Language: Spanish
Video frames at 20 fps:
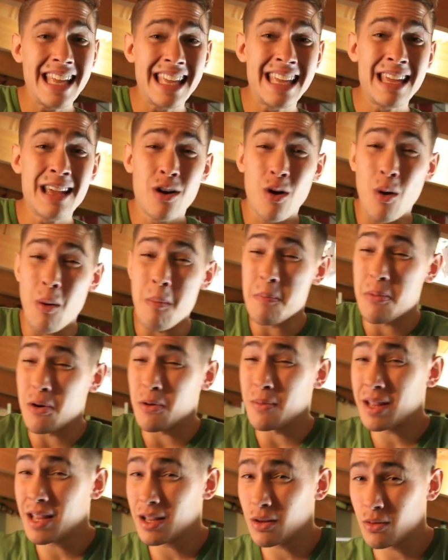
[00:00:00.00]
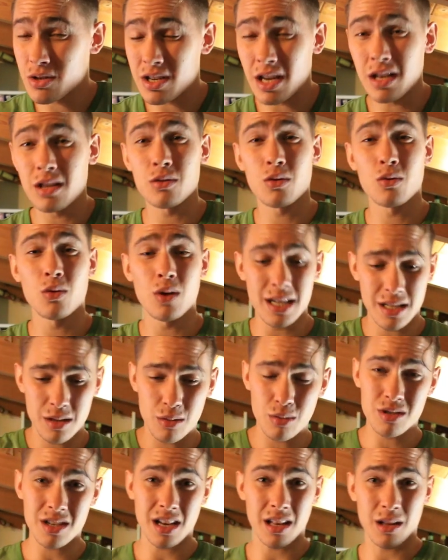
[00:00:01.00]
y comprometa tus,
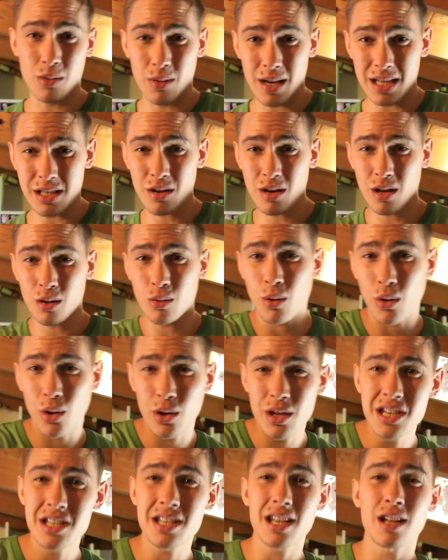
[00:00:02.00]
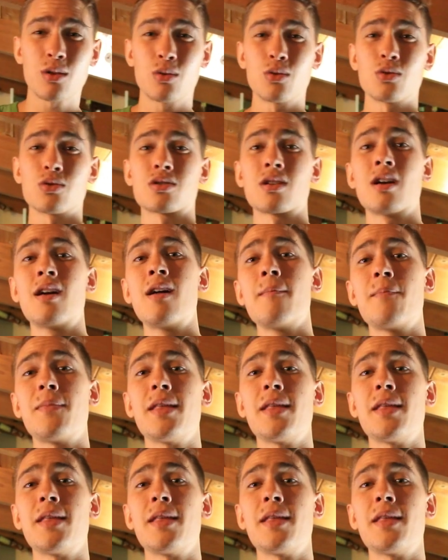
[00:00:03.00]
articulaciones, tus rodillas, tus,